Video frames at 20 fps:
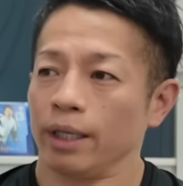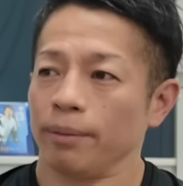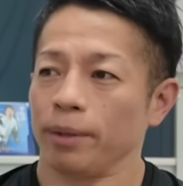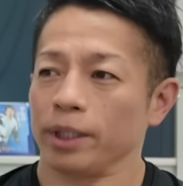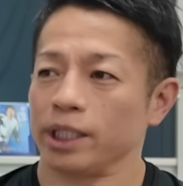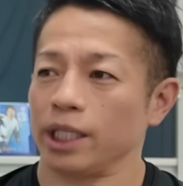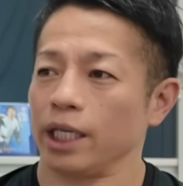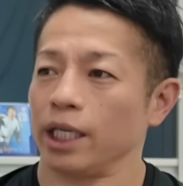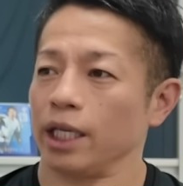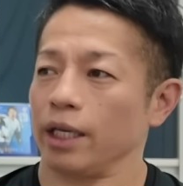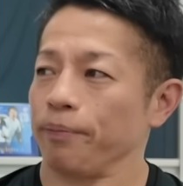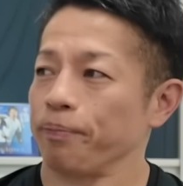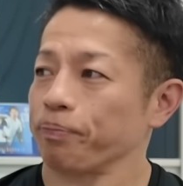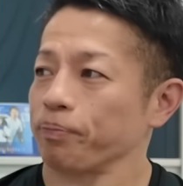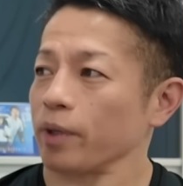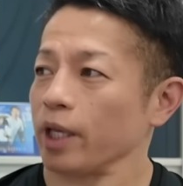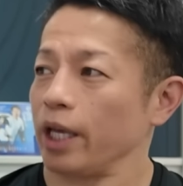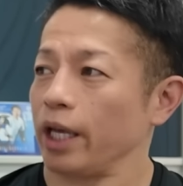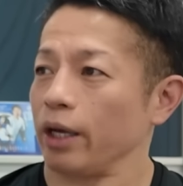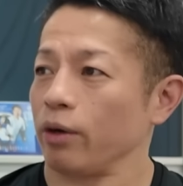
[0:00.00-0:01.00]
まあ、ぜひ、
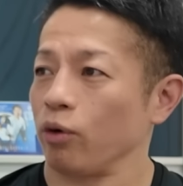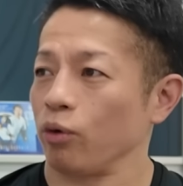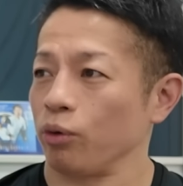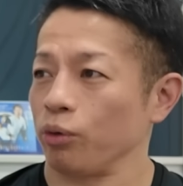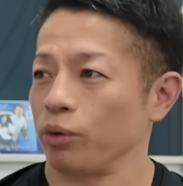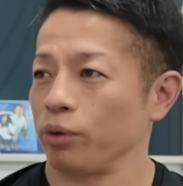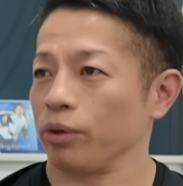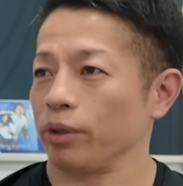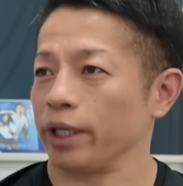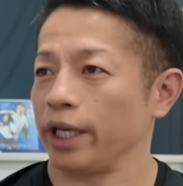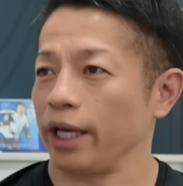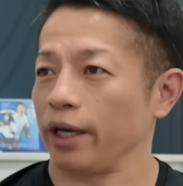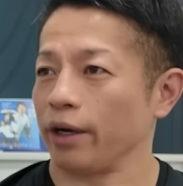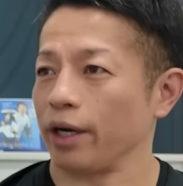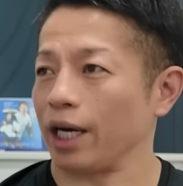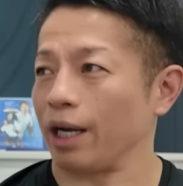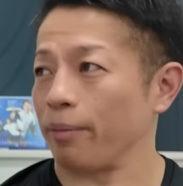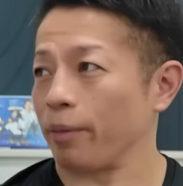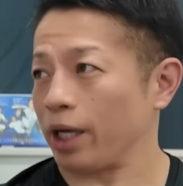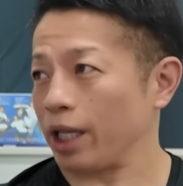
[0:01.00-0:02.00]
えこの件
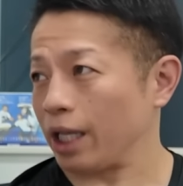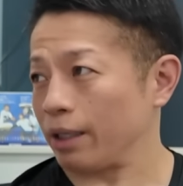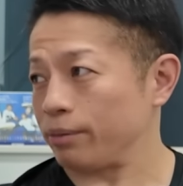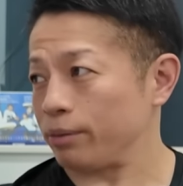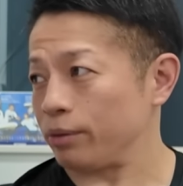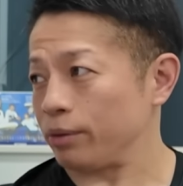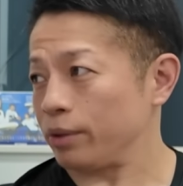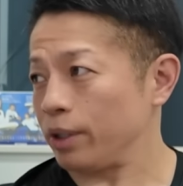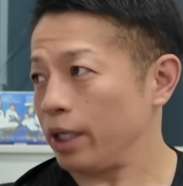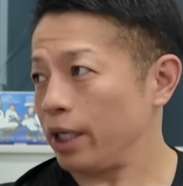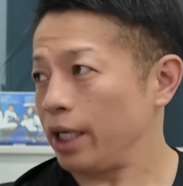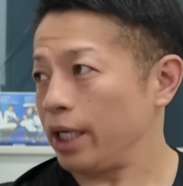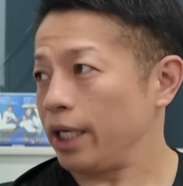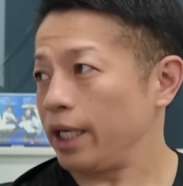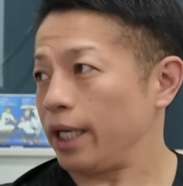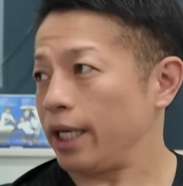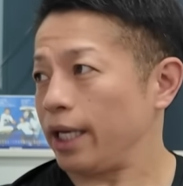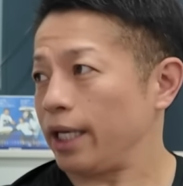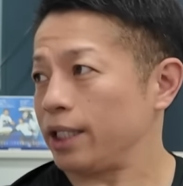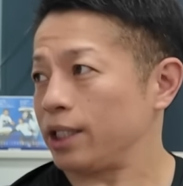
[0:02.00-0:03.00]
から学ぶ
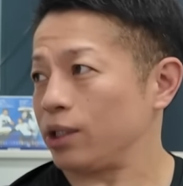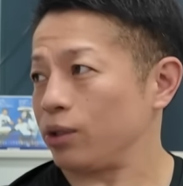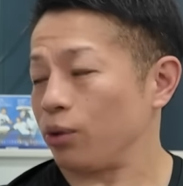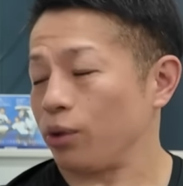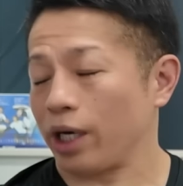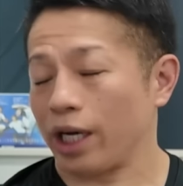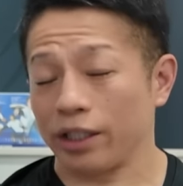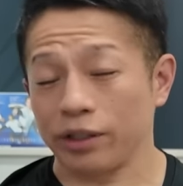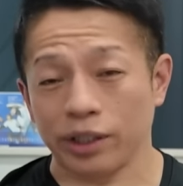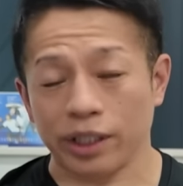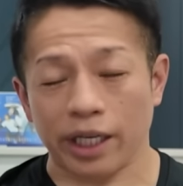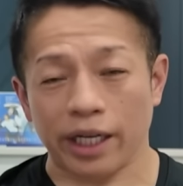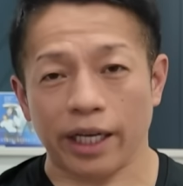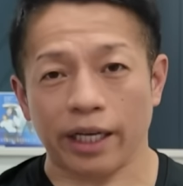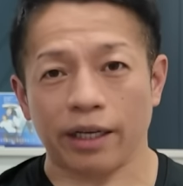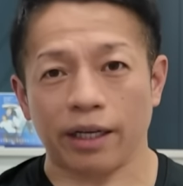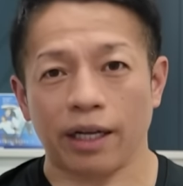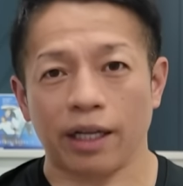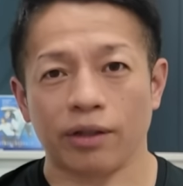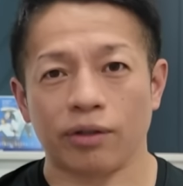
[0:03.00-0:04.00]
え必要があるんじゃな
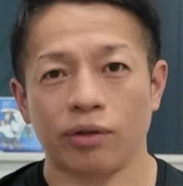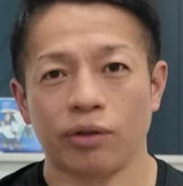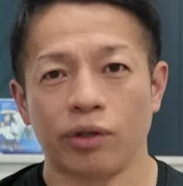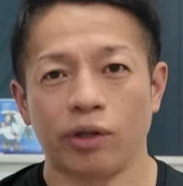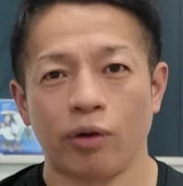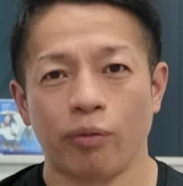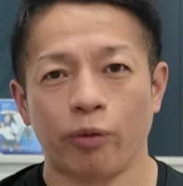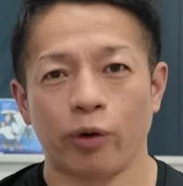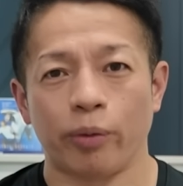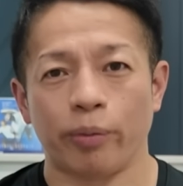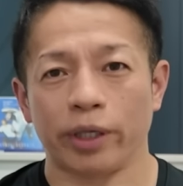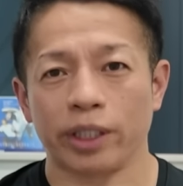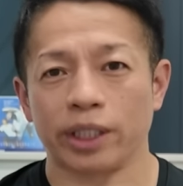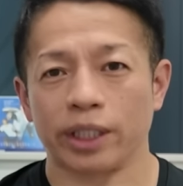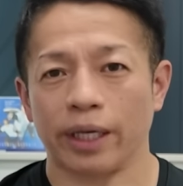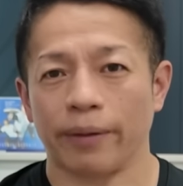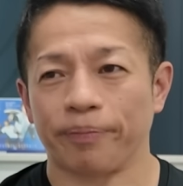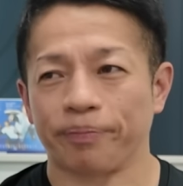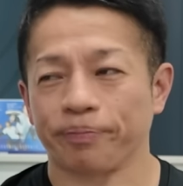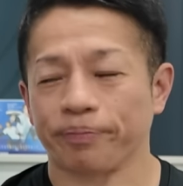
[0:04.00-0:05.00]
いかなというふうに思いまし
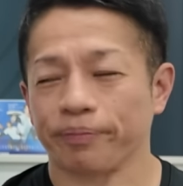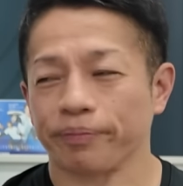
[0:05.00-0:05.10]
た。